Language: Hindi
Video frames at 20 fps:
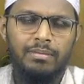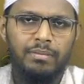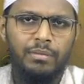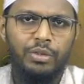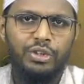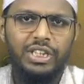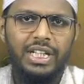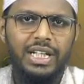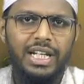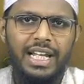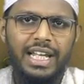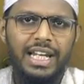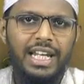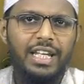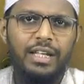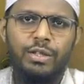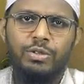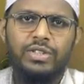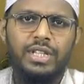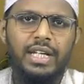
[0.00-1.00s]
मुझे लेने
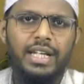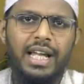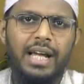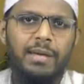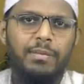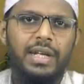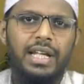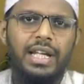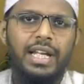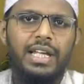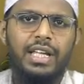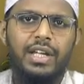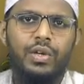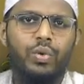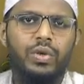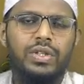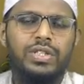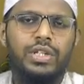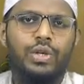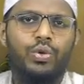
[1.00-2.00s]
की उसके नाम लेने की
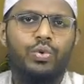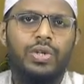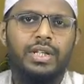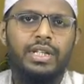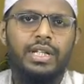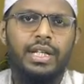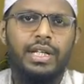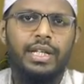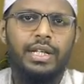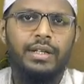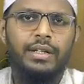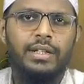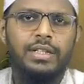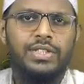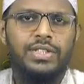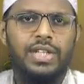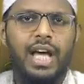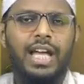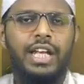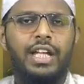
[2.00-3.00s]
कोई ज़रूरत नहीं है
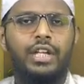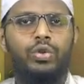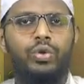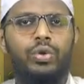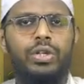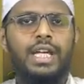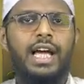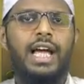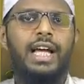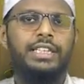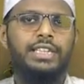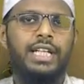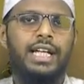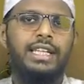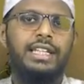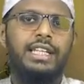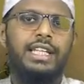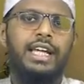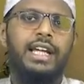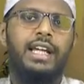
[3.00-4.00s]
सारी दुनिया
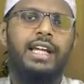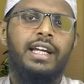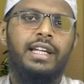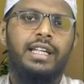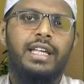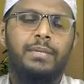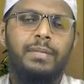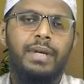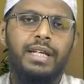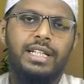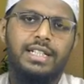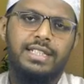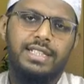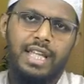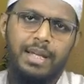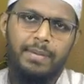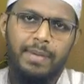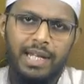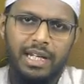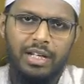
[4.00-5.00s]
जानती है कि मैं
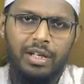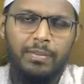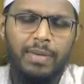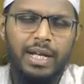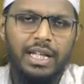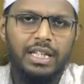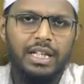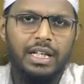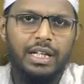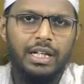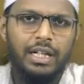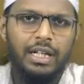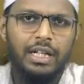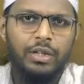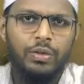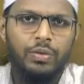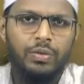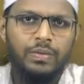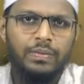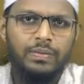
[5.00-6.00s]
किसके बारे में बात कर रहा
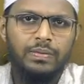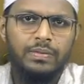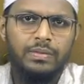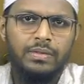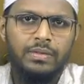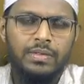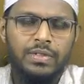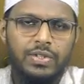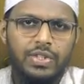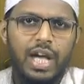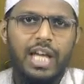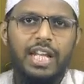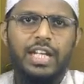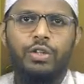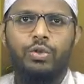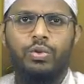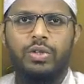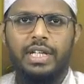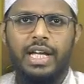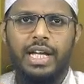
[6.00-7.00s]
हूं सारी
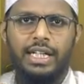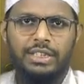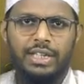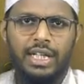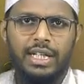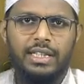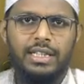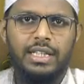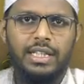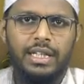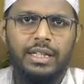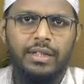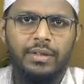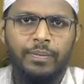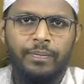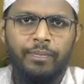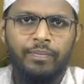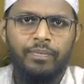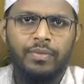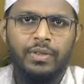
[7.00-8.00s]
दुनिया जानती है
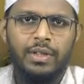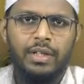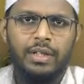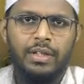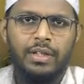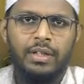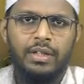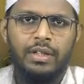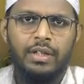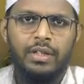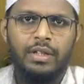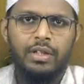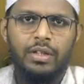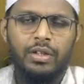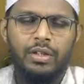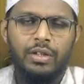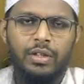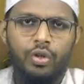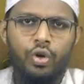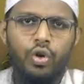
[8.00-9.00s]

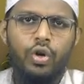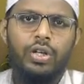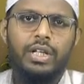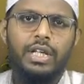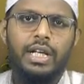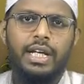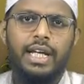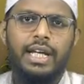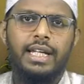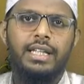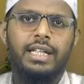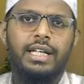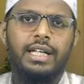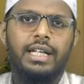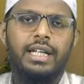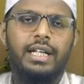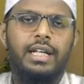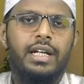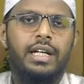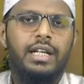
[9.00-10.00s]
लोग ये कहते
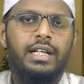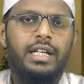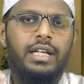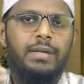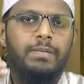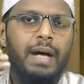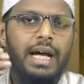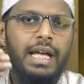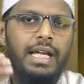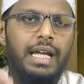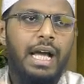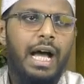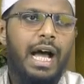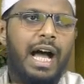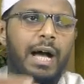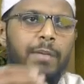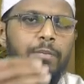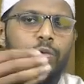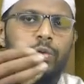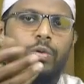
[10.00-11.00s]
हैं कि भाई
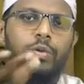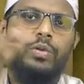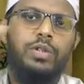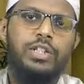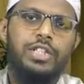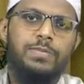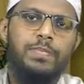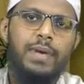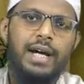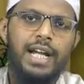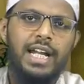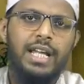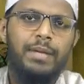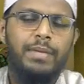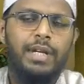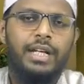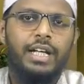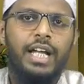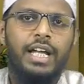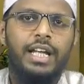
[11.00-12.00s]
आपको इस बारे
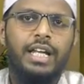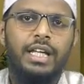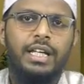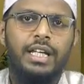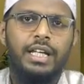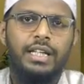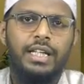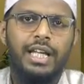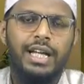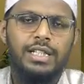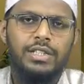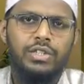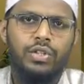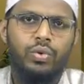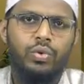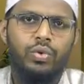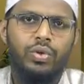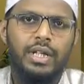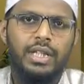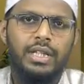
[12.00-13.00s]
में कहने की क्या
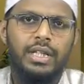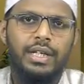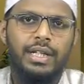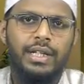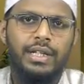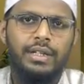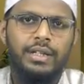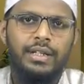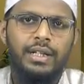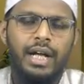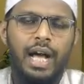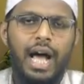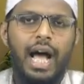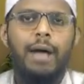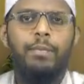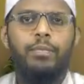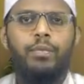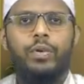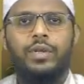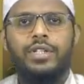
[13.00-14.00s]
ज़रूरत है
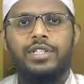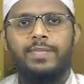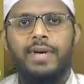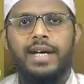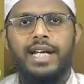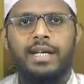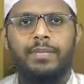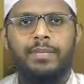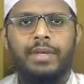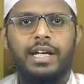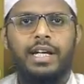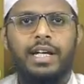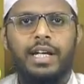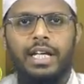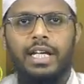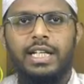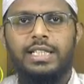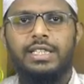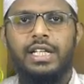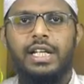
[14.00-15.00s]
आपको इस बारे
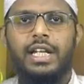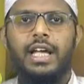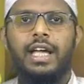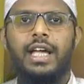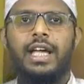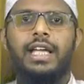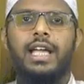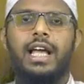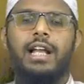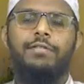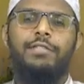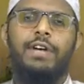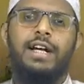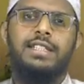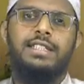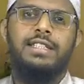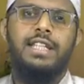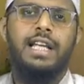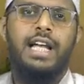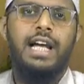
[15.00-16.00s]
में इस तरीके के
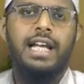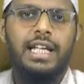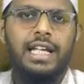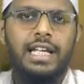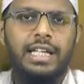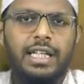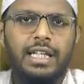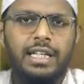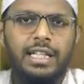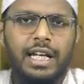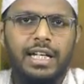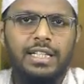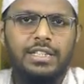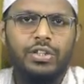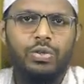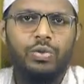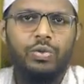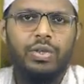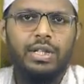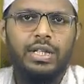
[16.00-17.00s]
अल्फाज निकालने की क्या
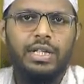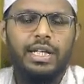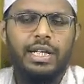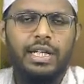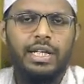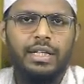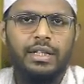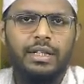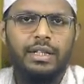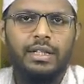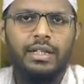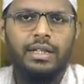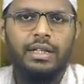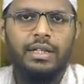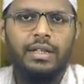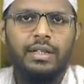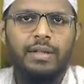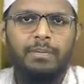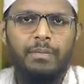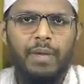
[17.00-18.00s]
ज़रूरत है
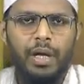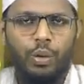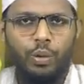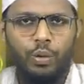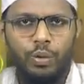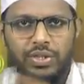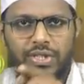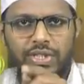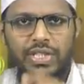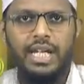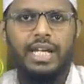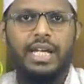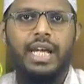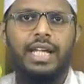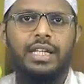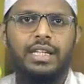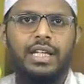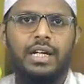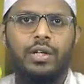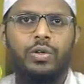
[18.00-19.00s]
मैं उनसे
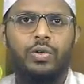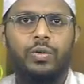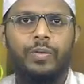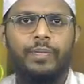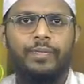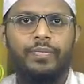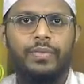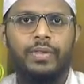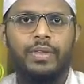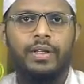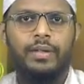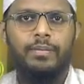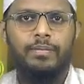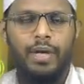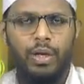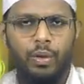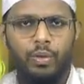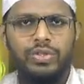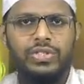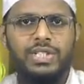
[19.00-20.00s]
कहता हूँ
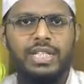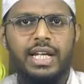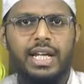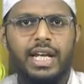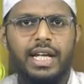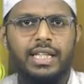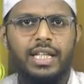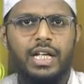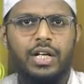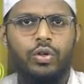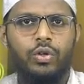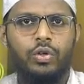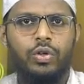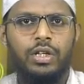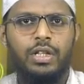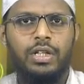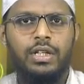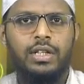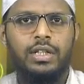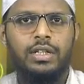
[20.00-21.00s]
मैं उनसे कहता हूँ
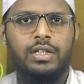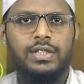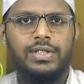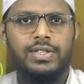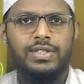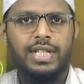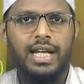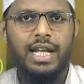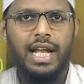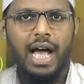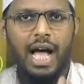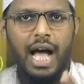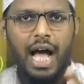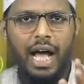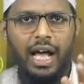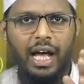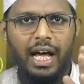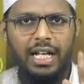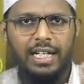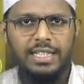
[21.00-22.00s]
ज़रा
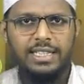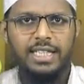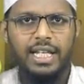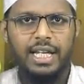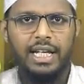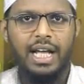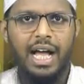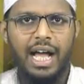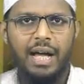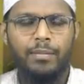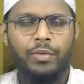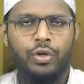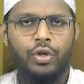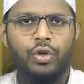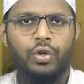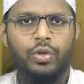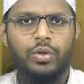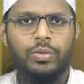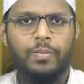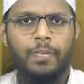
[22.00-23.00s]
अकल से काम लो